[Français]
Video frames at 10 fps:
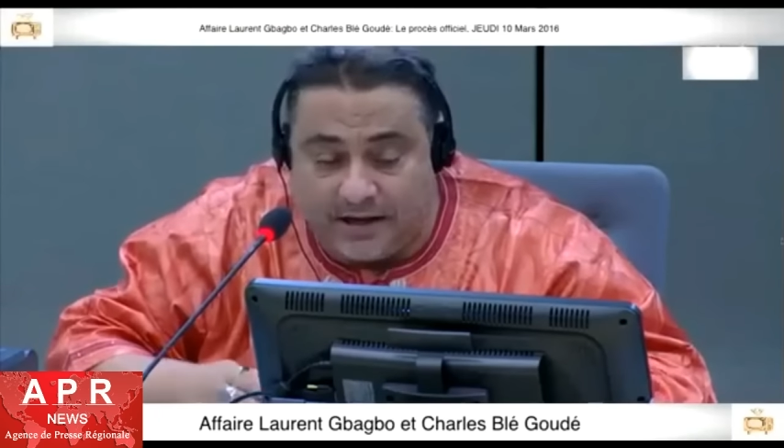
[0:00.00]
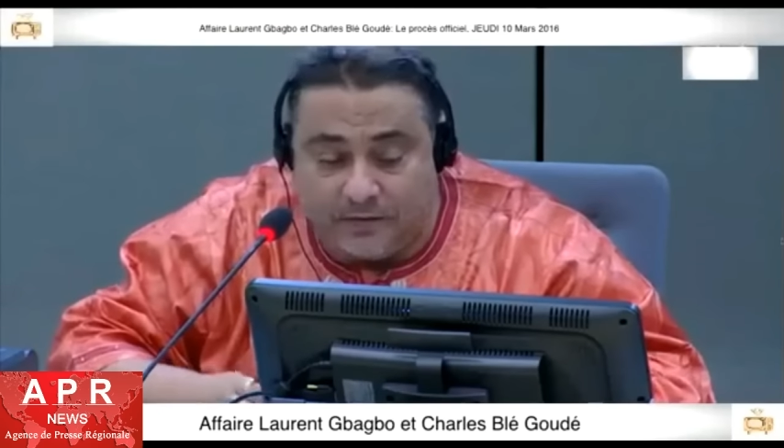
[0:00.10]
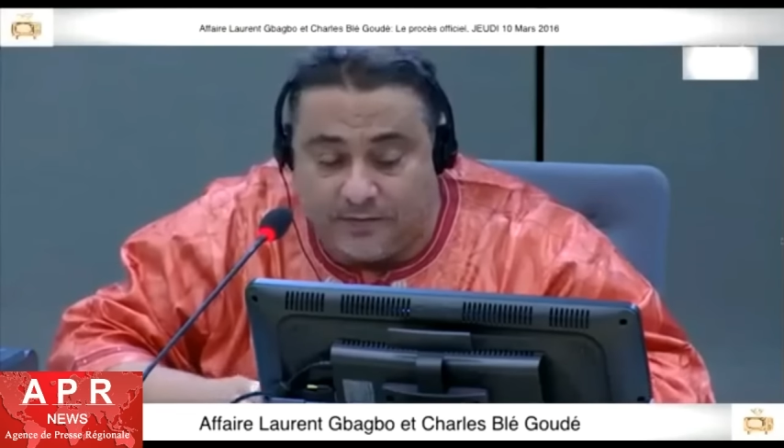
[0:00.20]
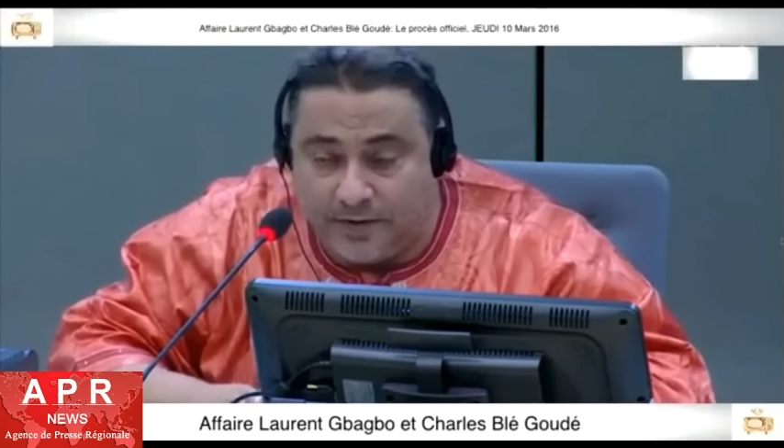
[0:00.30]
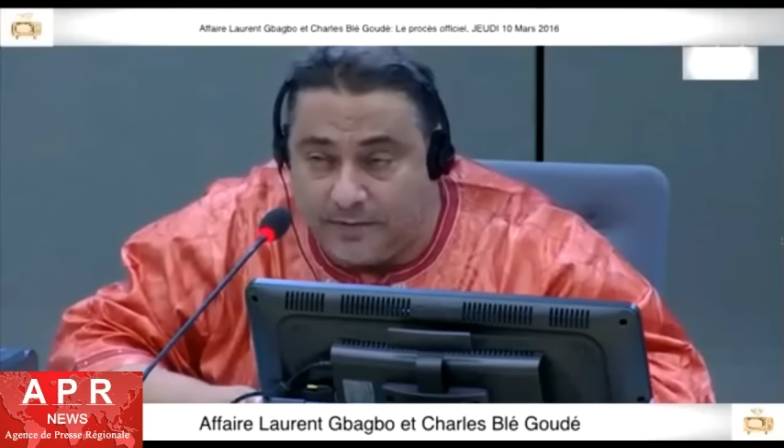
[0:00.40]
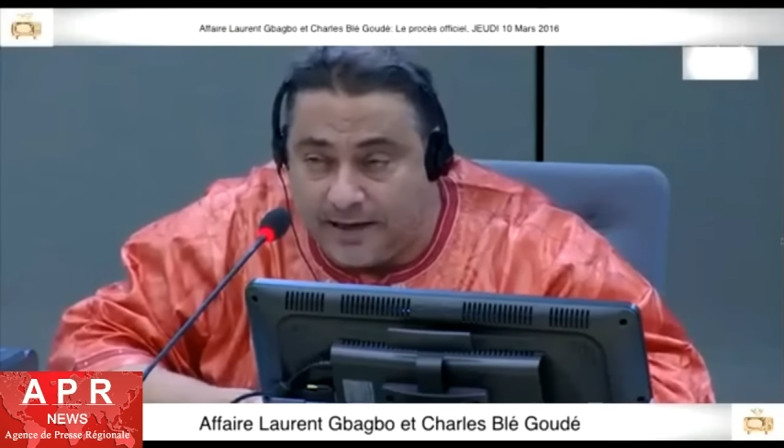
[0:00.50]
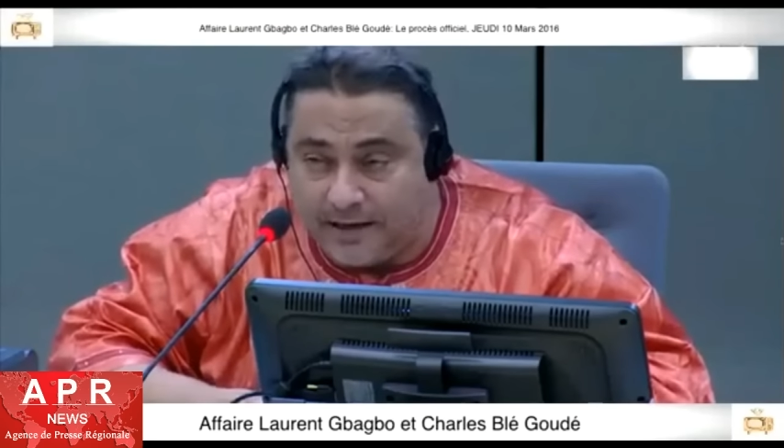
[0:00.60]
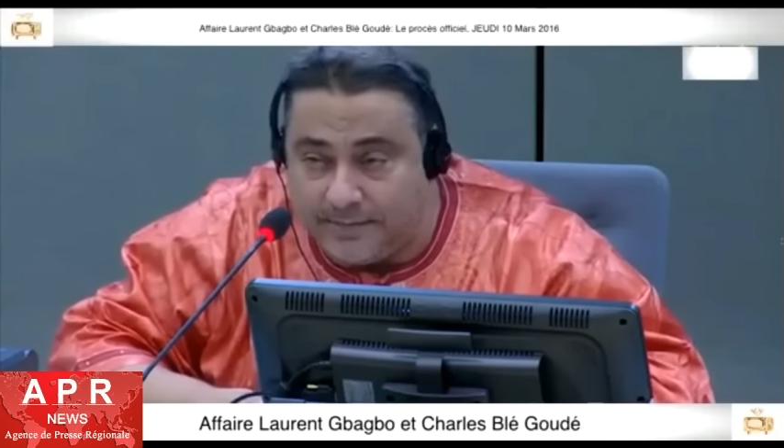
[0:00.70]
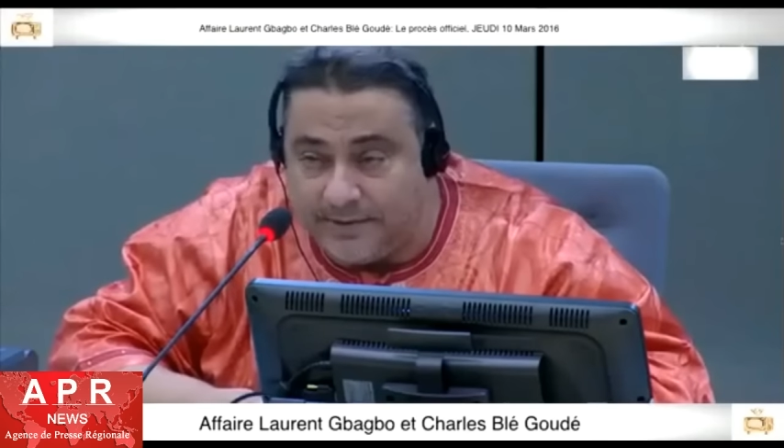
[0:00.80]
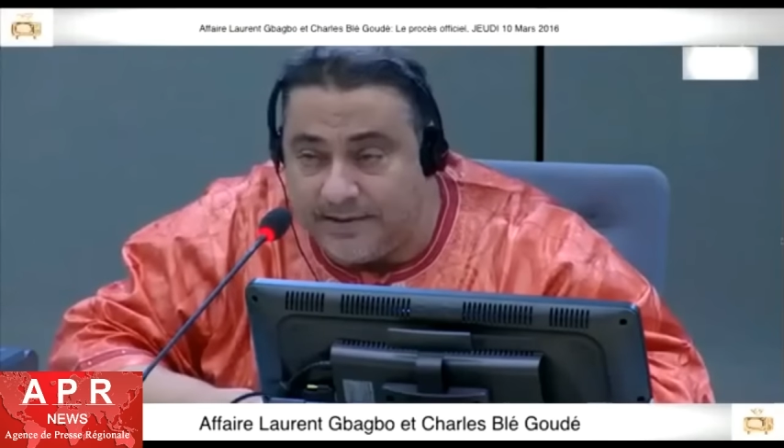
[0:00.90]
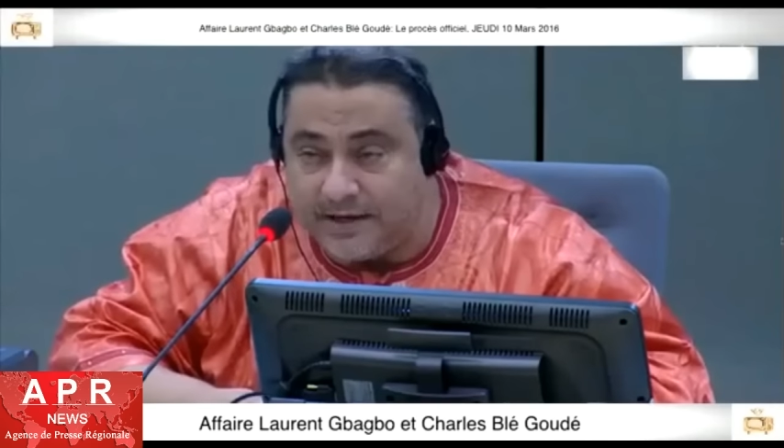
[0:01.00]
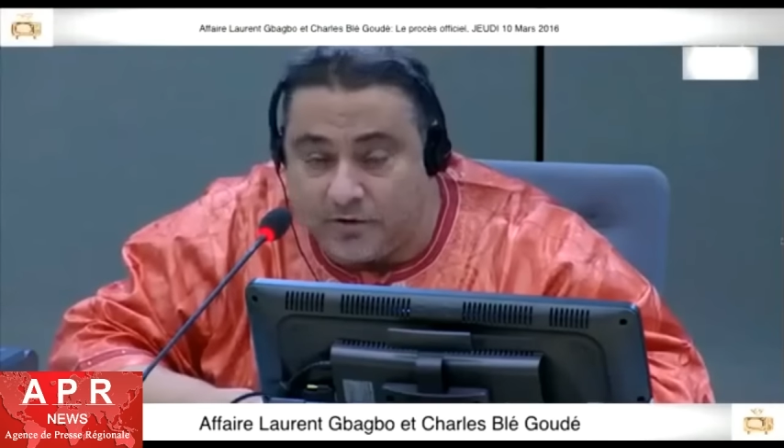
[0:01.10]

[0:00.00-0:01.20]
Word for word: on a tout fait, voilà, le président est